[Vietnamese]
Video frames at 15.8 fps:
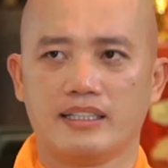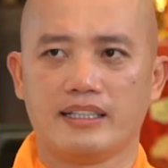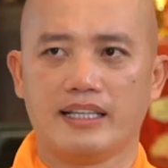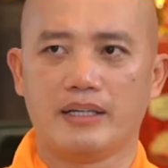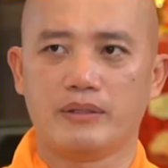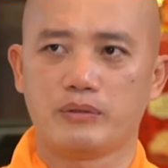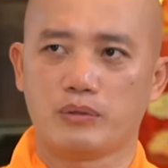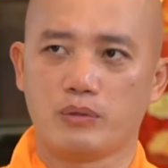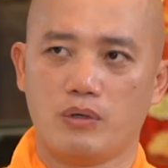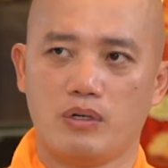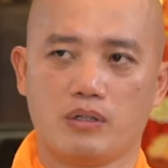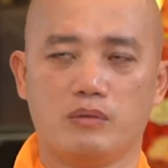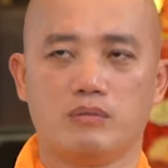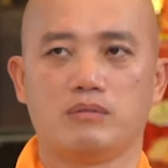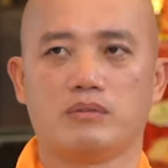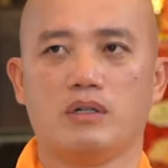theo chùa
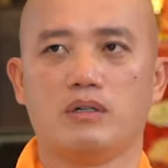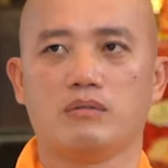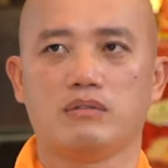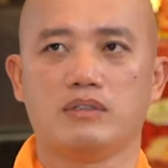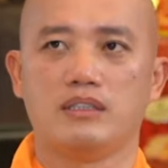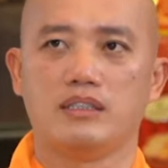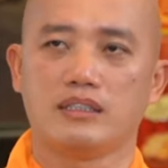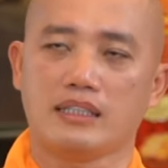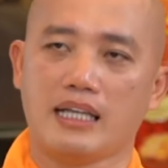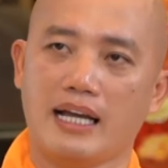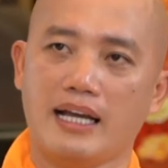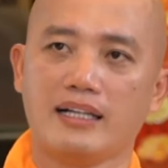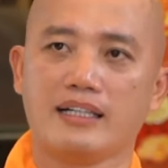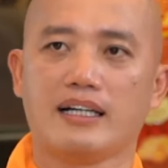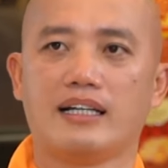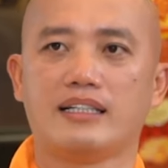cũng tốt, nửa
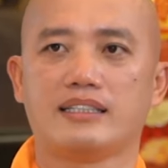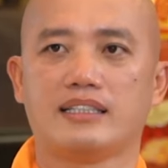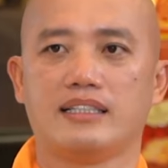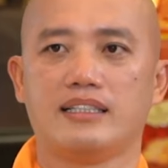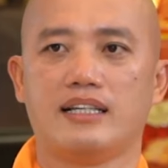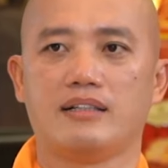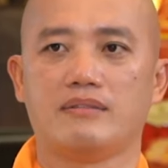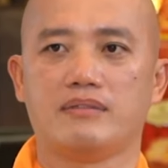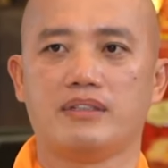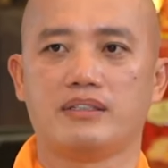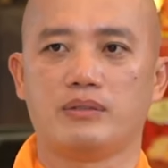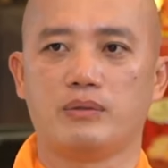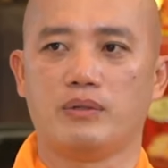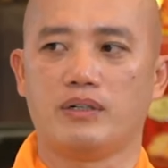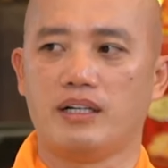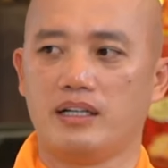tháng các anh chị dẫn về
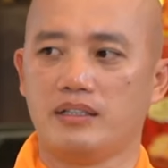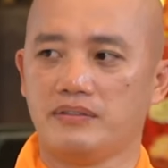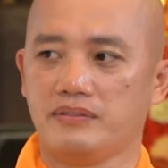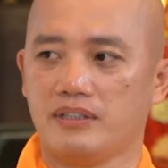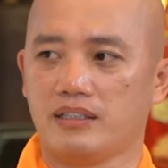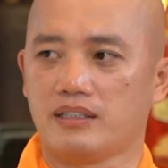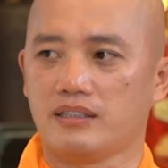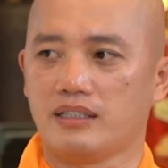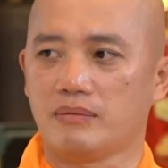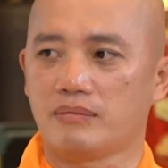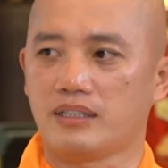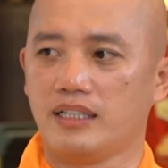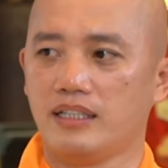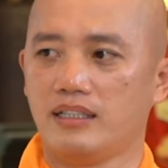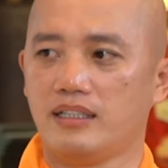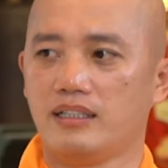chùa lễ Phật, đọc
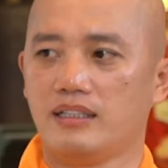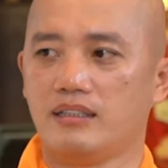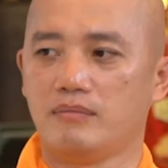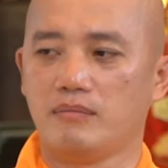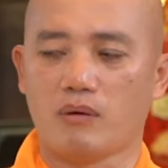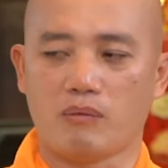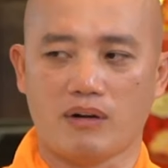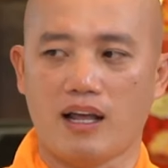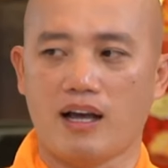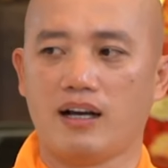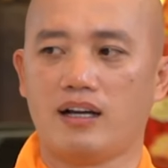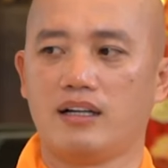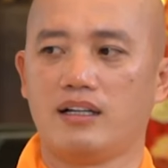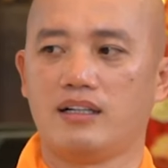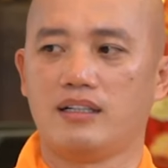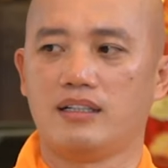kinh một lần,
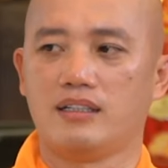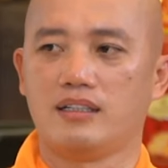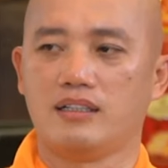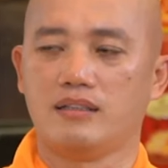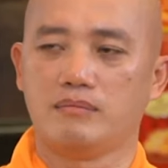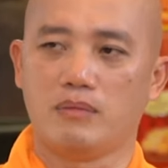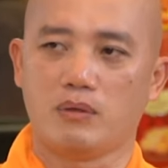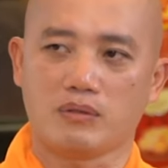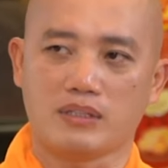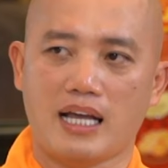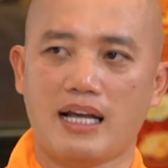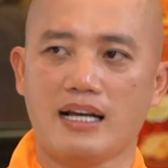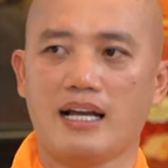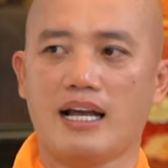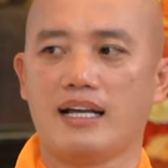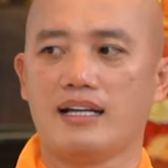một
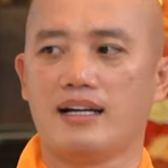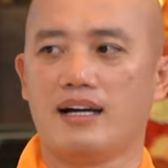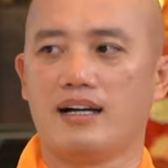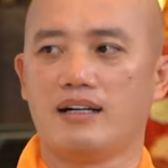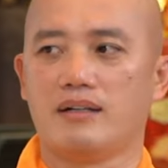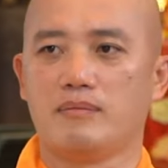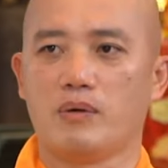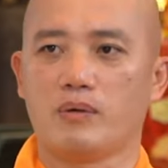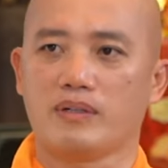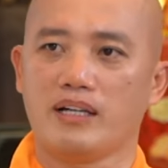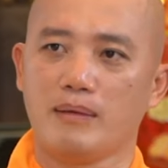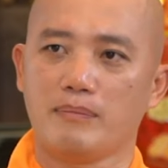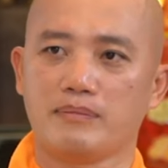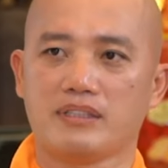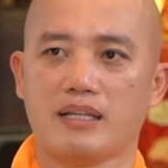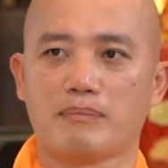tháng hai lần, một
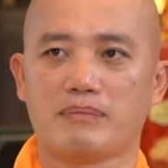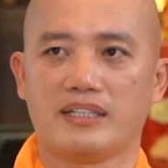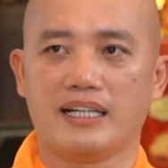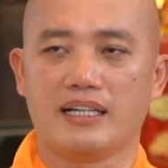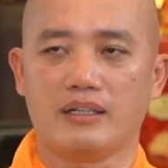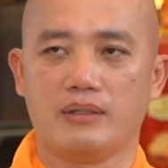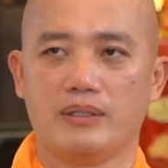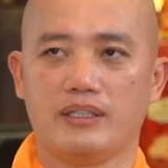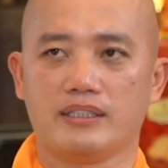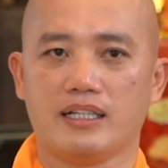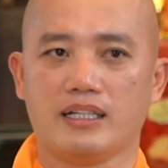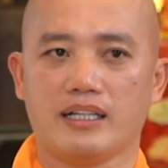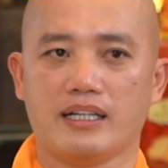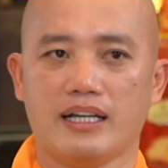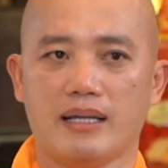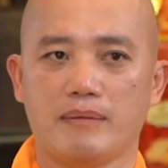năm tập rèn luyện cho
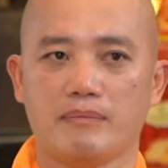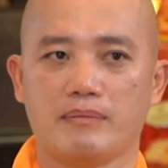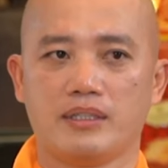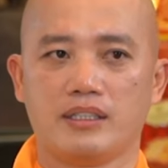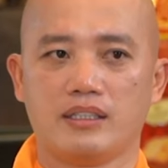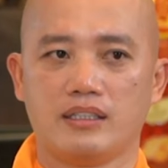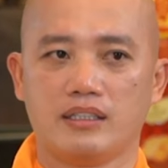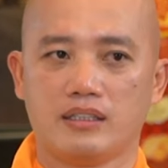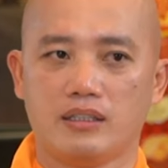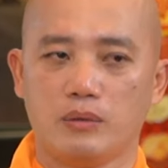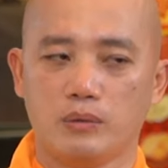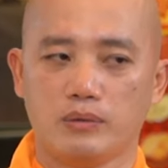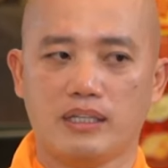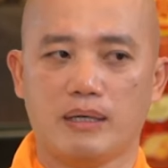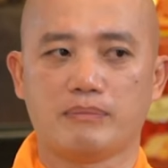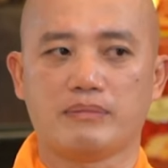các em
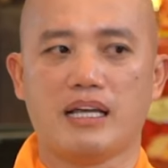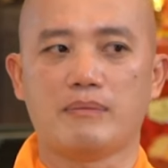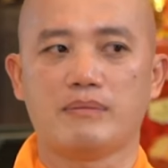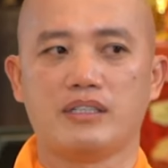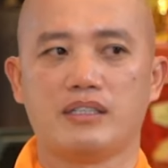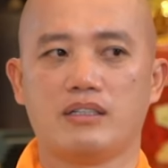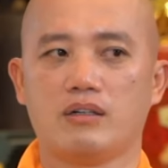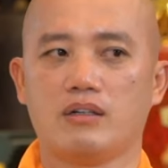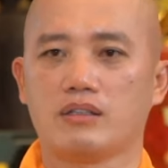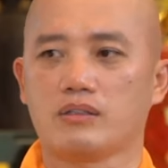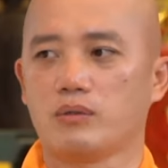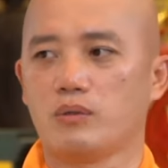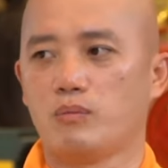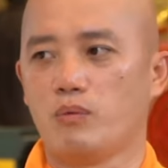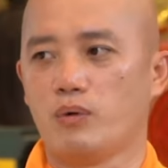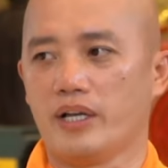tu tập tham dự khóa
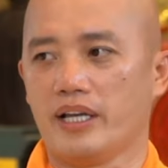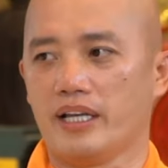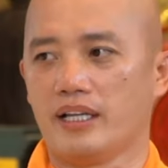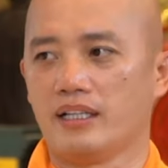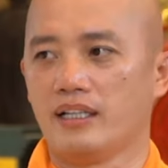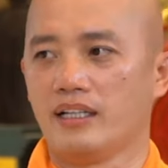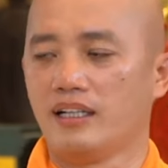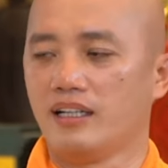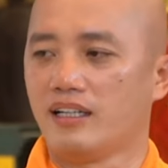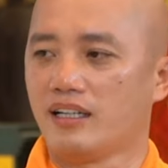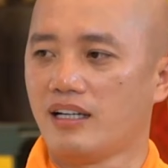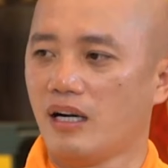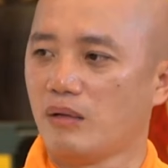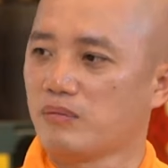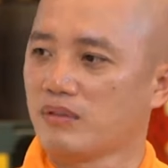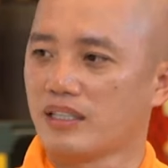tu mùa hè.
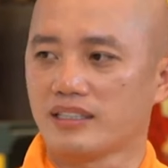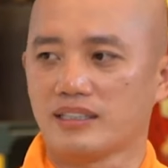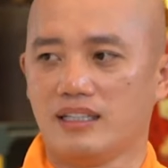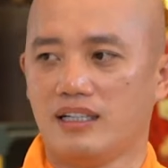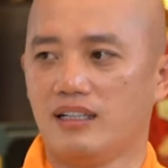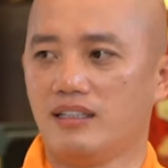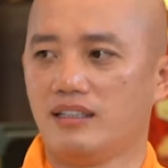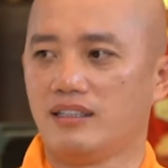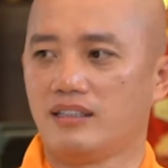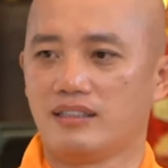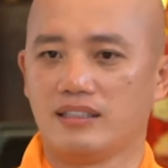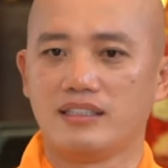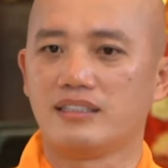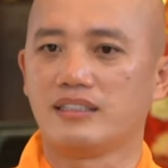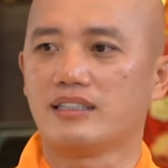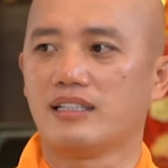Không có sợ,
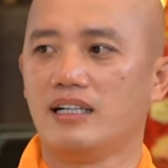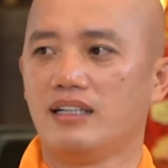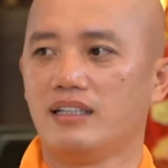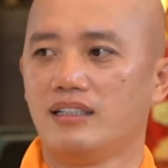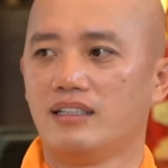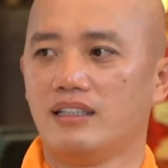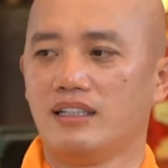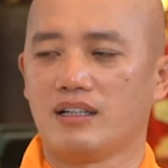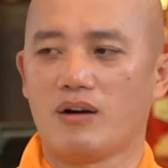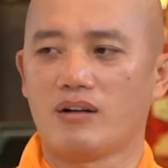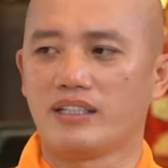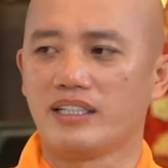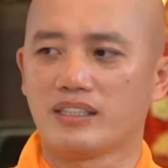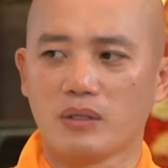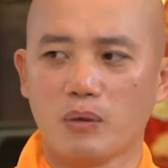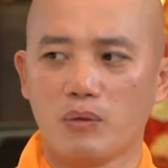đừng sợ. Còn
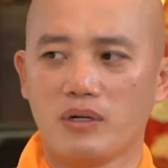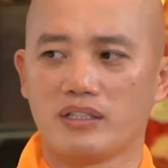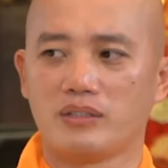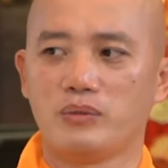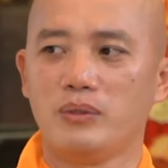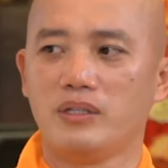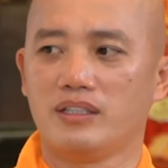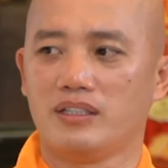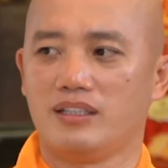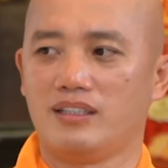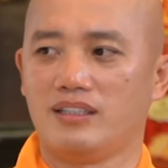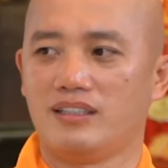đi tu là duyên,